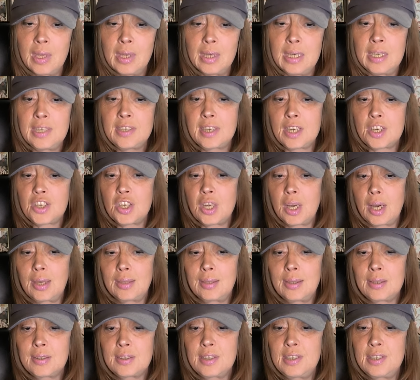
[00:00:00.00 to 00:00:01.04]
Il s'agira
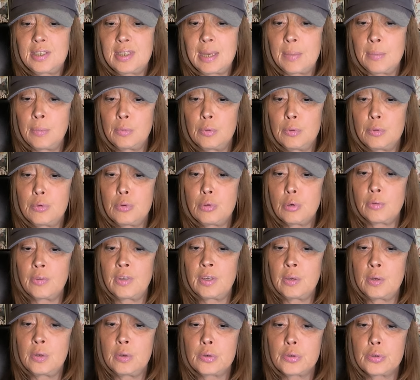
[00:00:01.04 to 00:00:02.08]
d'un système de
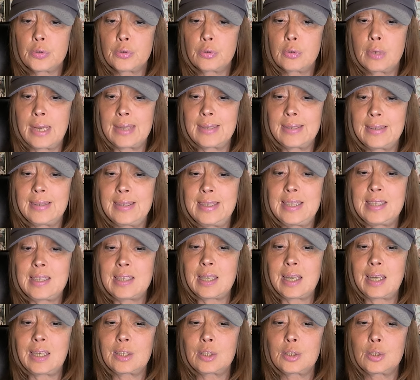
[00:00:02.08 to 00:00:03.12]
surveillance de la
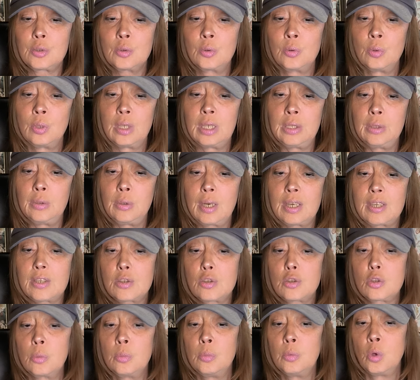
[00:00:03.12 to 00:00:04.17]
distraction et de la
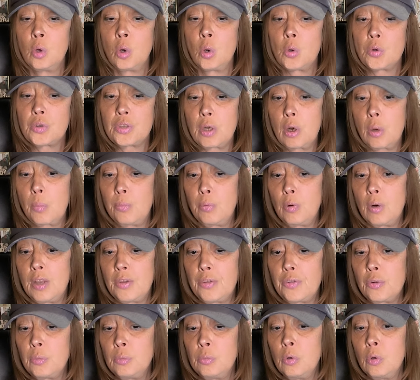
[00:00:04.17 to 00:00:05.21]
somnolence. Alors pour la
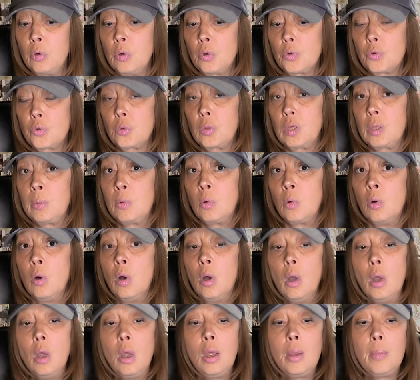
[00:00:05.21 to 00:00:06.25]
somnolence, oui bon,
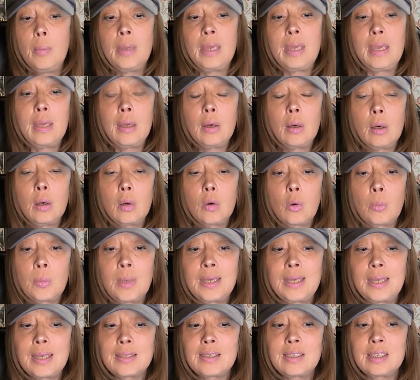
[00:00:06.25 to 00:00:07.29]
mais euh,
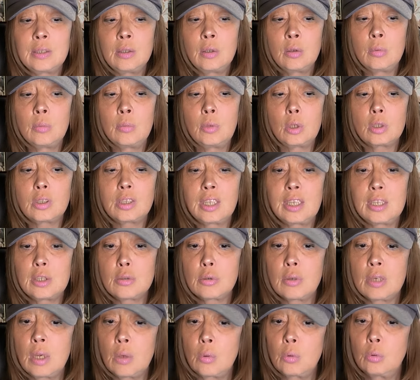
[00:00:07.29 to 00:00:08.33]
combien d'accidents mortels
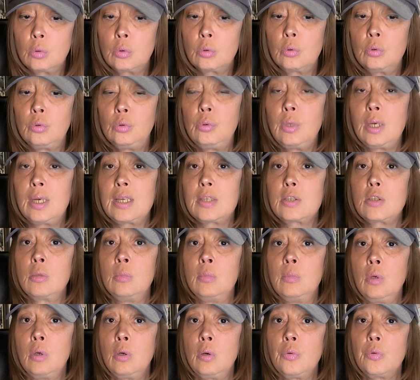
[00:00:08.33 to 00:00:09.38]
sur les routes dus à la
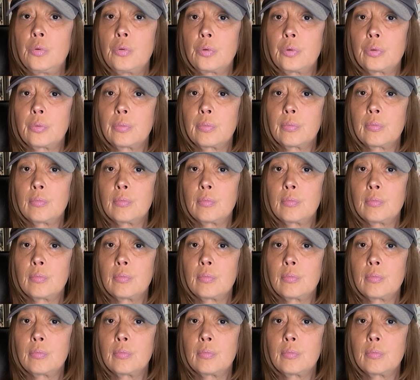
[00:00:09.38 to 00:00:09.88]
somnolence